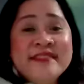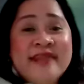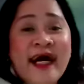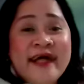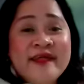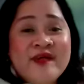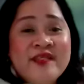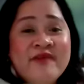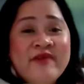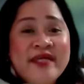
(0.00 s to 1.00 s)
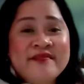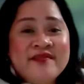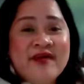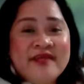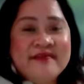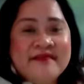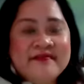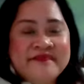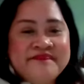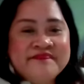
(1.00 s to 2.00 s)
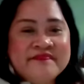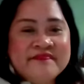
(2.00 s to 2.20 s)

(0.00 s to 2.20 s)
na. tayo na medyo na, ano. Parang feeling